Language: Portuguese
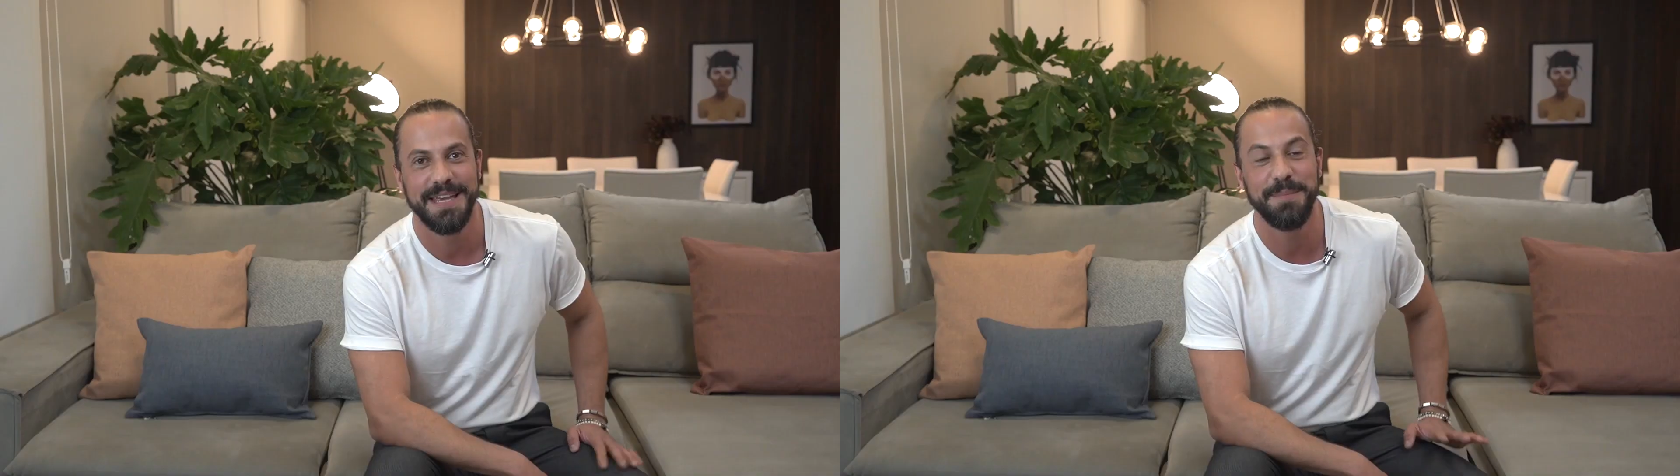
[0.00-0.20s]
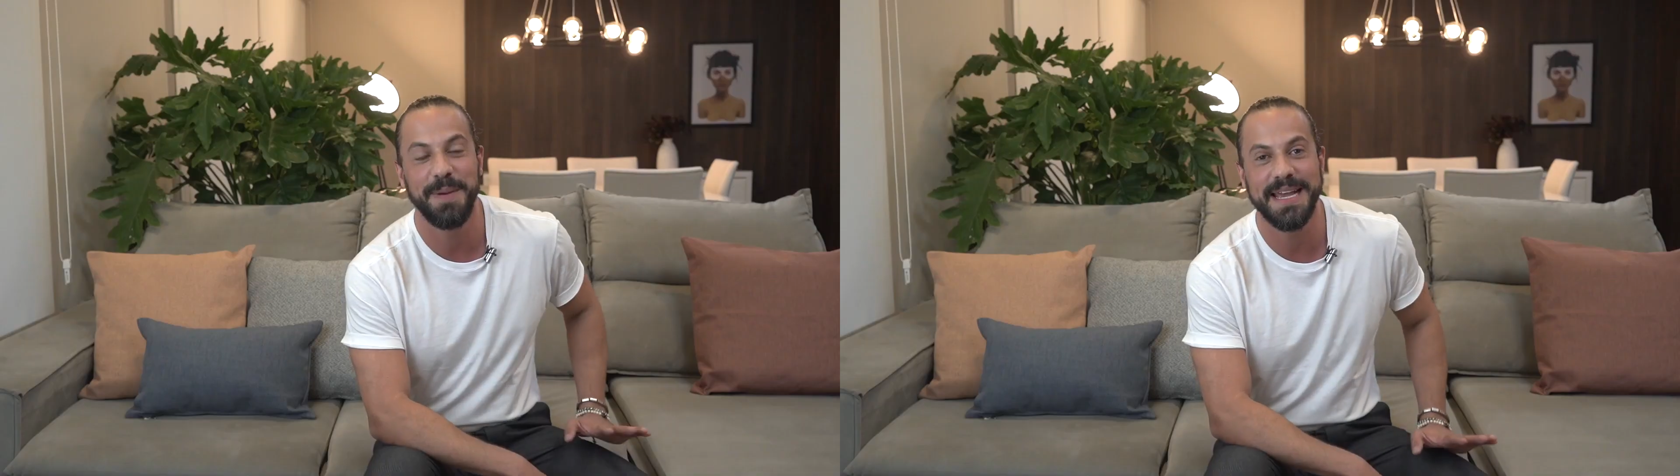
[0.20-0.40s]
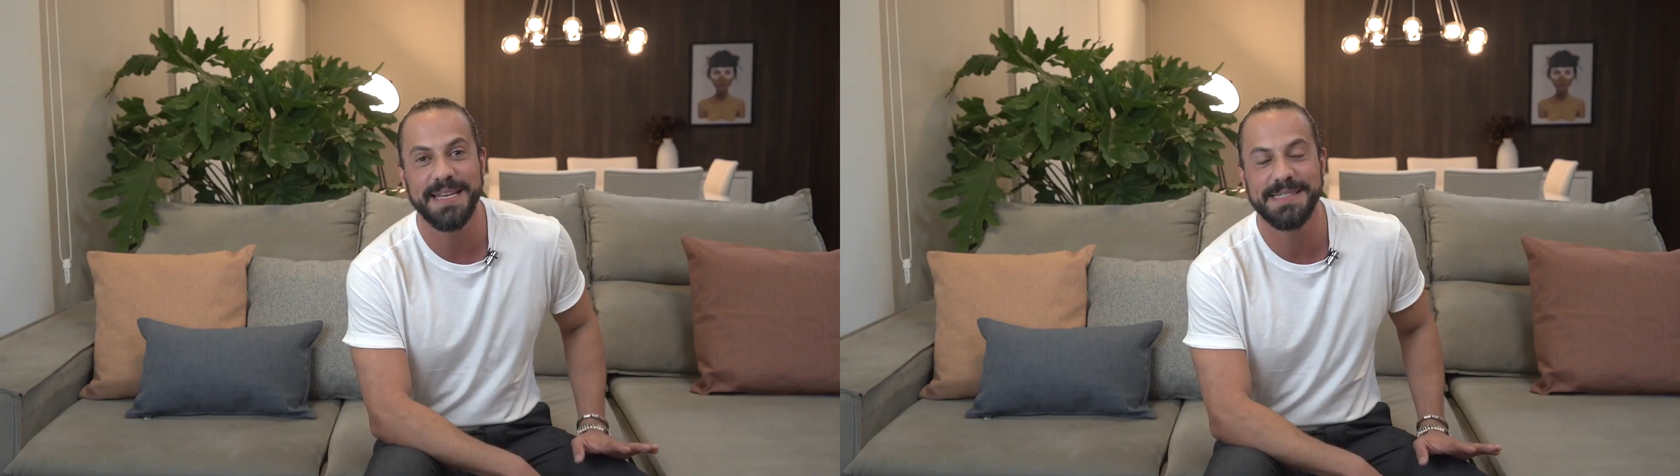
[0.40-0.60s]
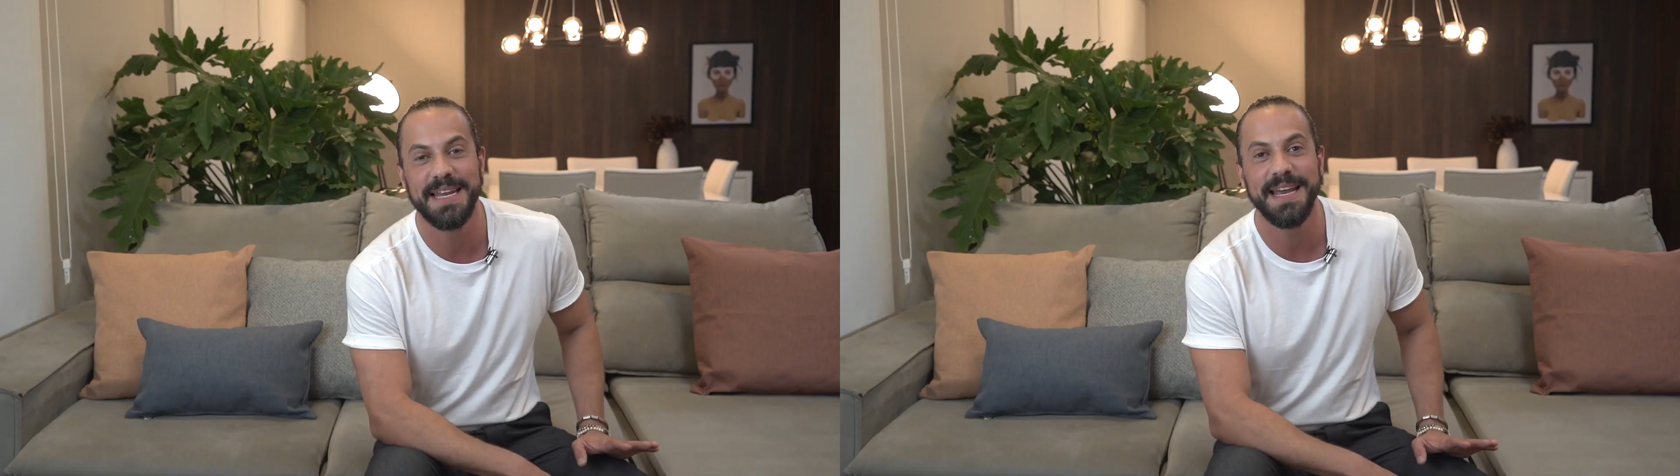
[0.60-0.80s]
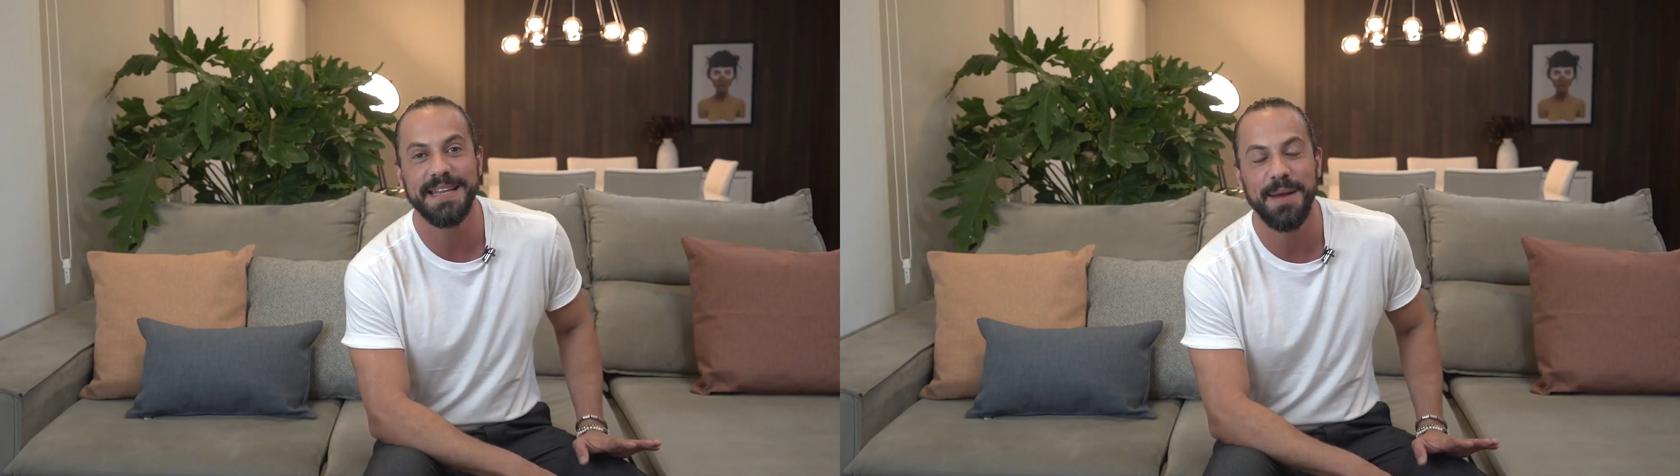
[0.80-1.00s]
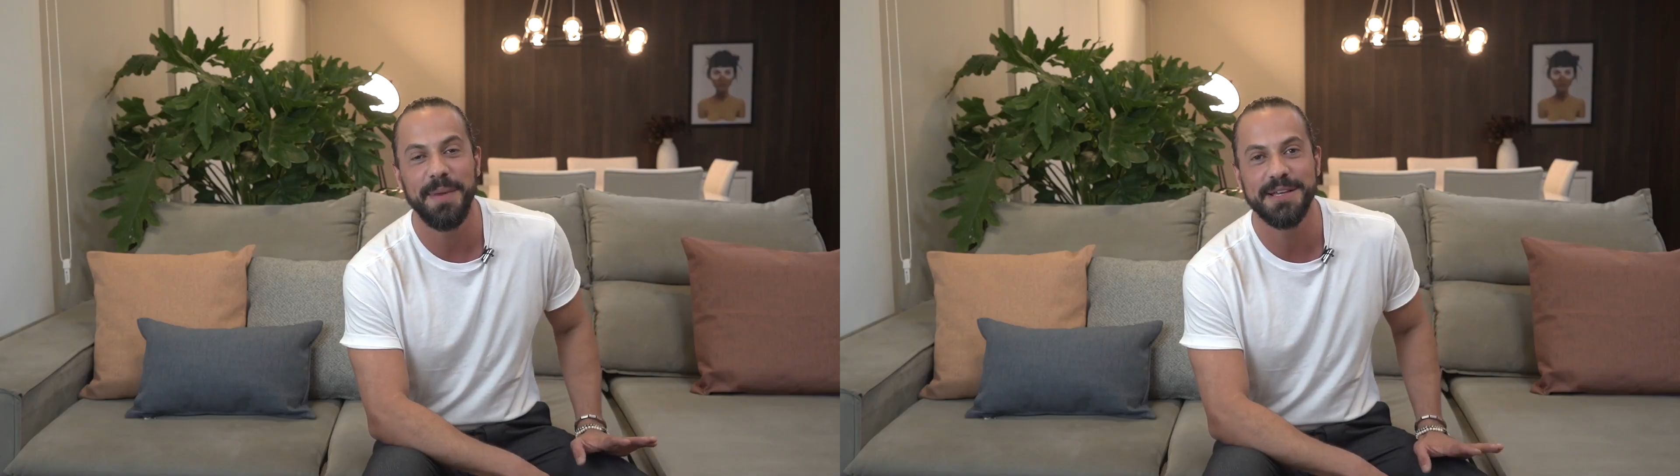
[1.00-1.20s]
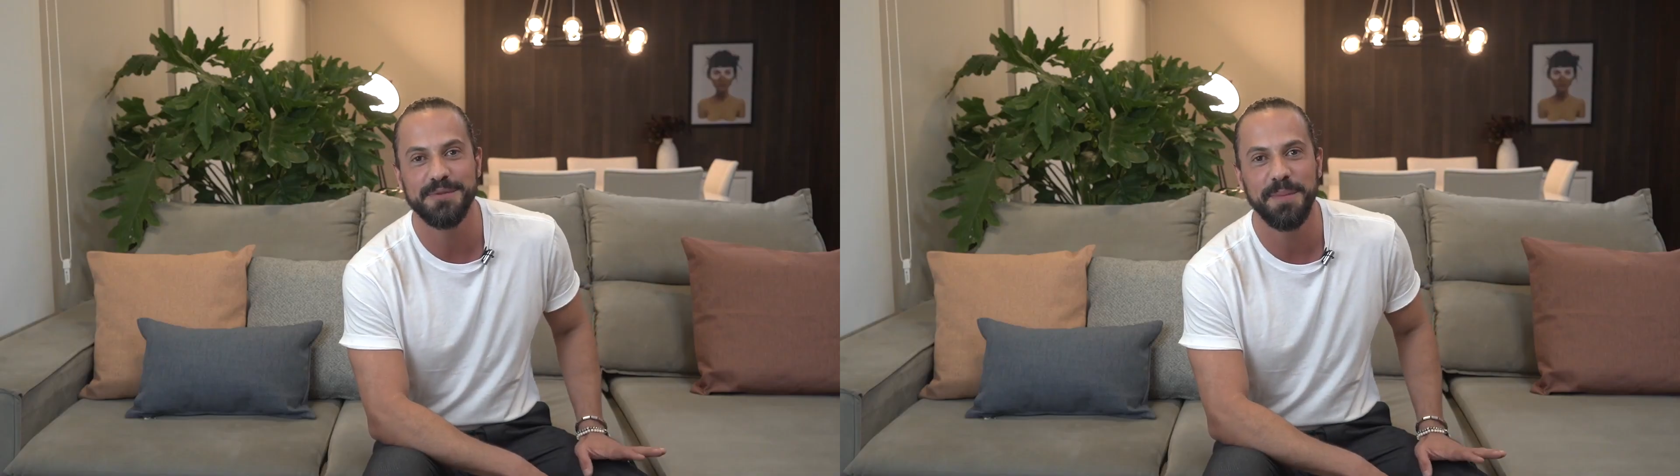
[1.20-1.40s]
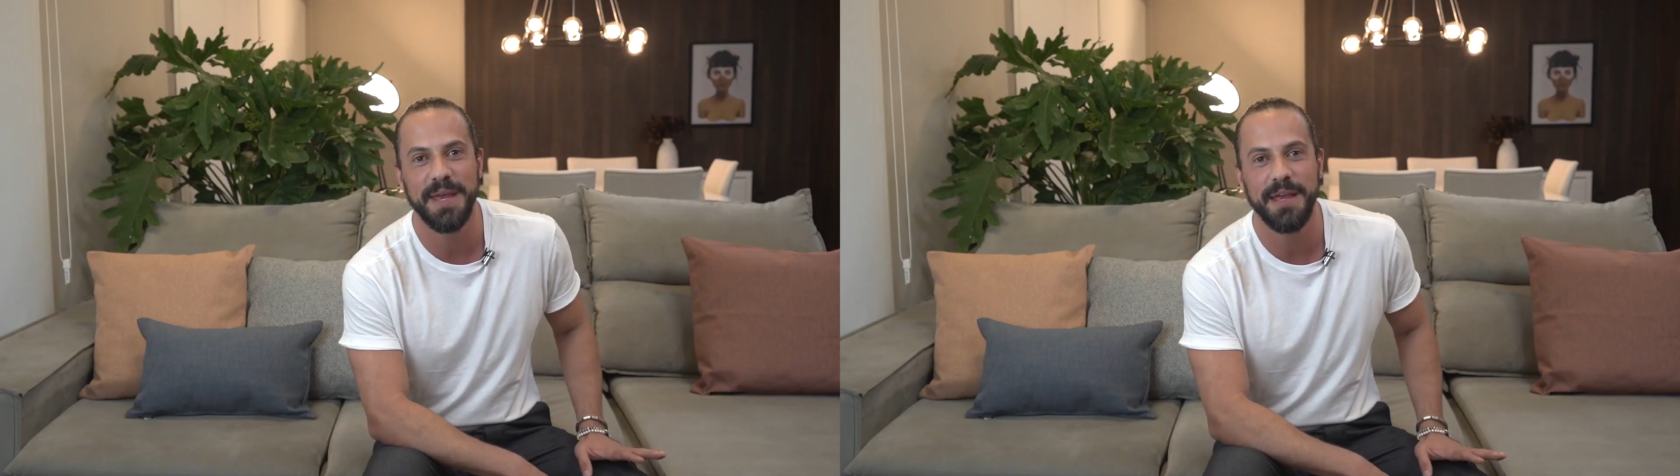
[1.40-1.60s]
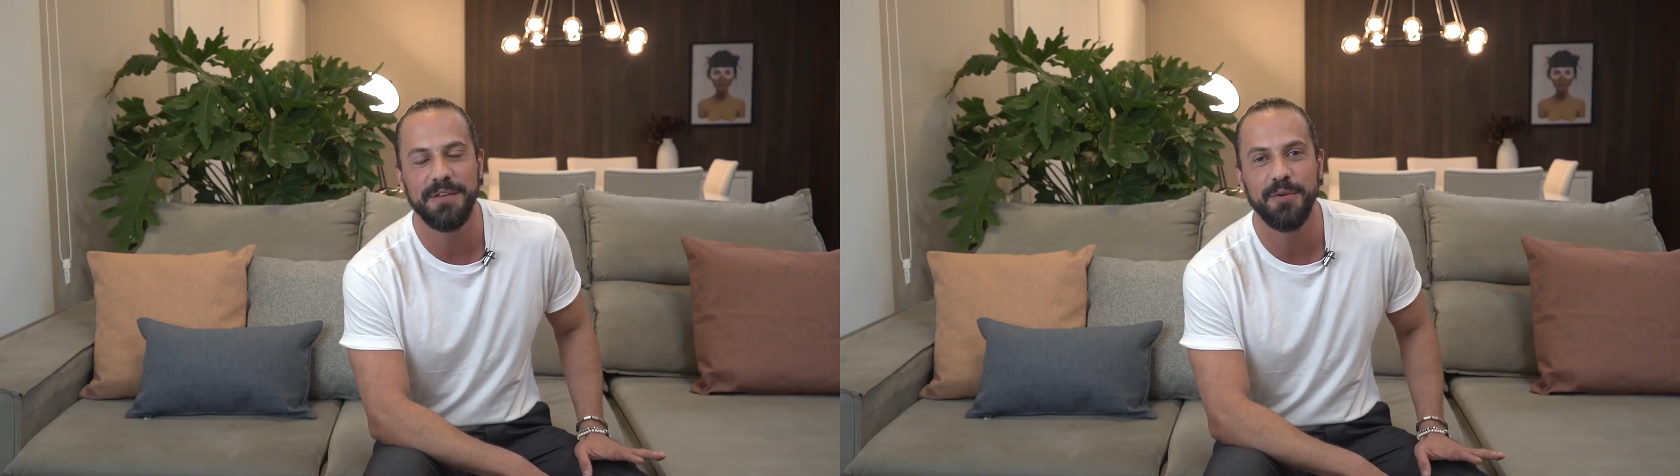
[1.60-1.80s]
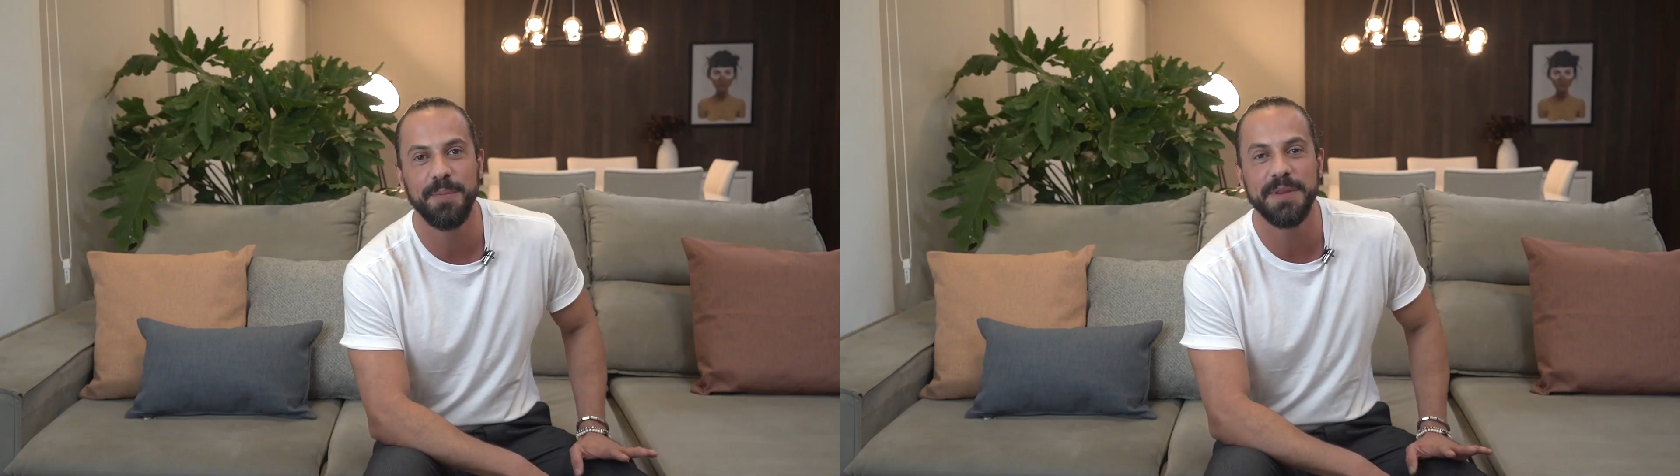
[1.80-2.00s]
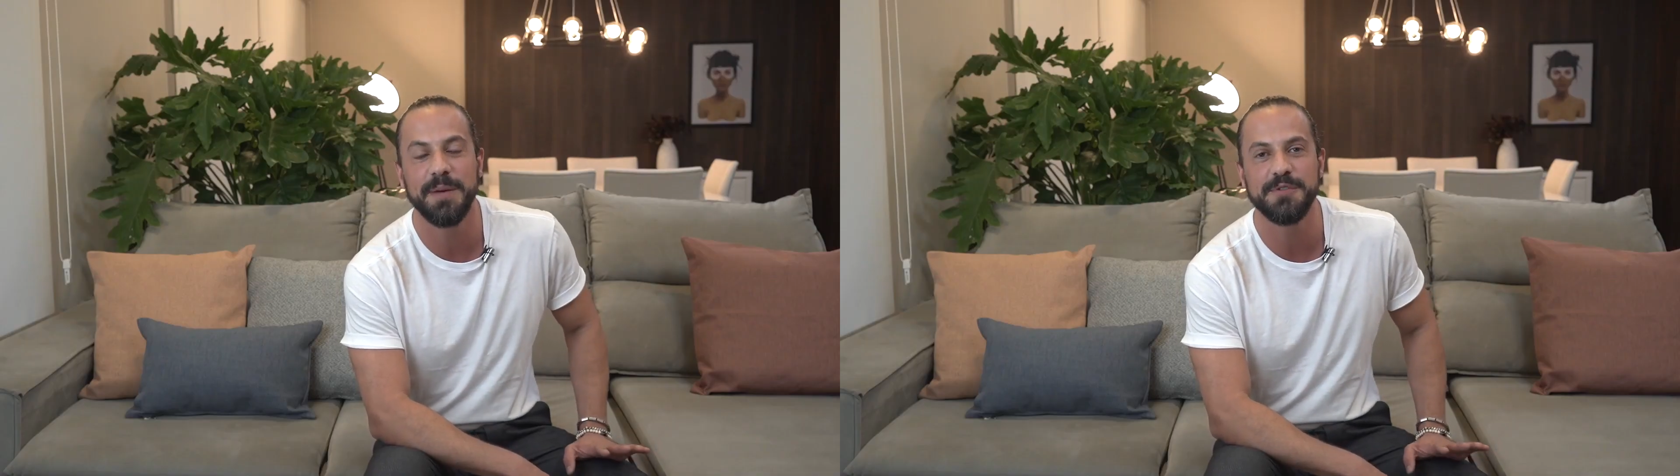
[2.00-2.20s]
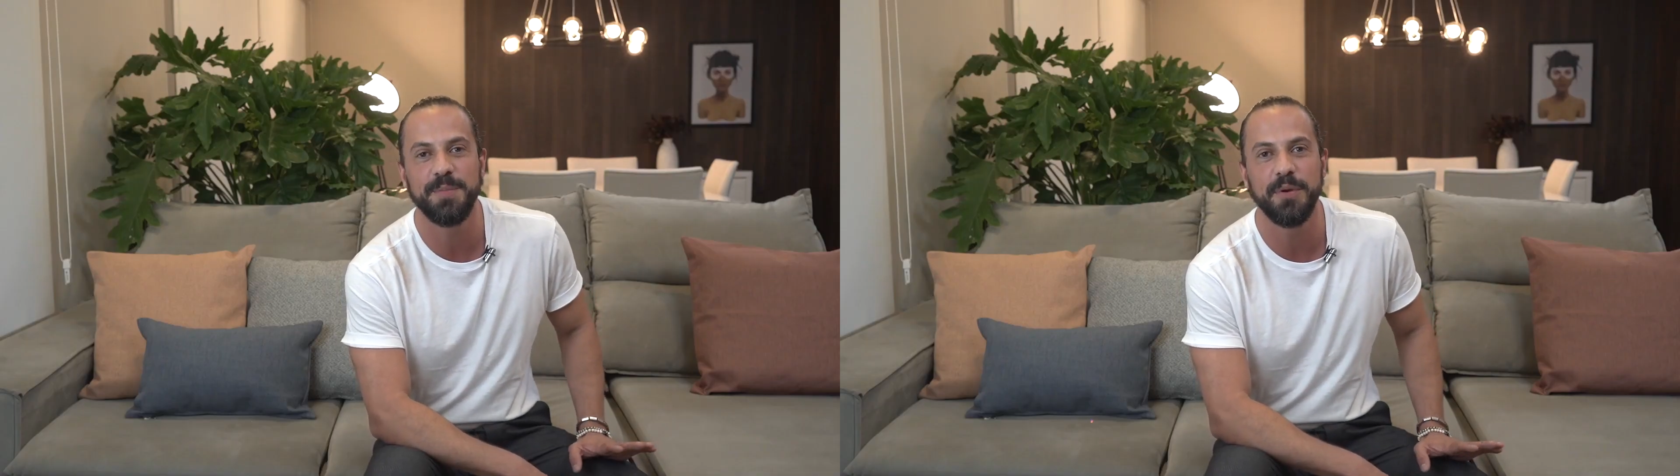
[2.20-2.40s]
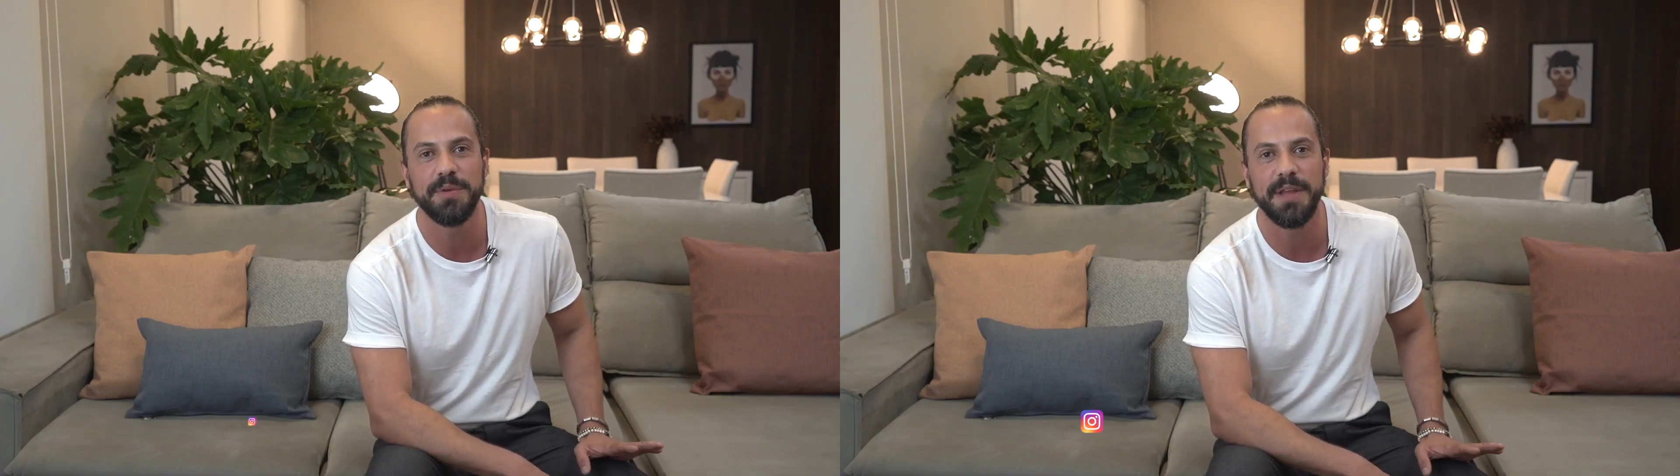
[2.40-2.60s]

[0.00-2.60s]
E para aquecer ainda mais o ambiente, optamos por um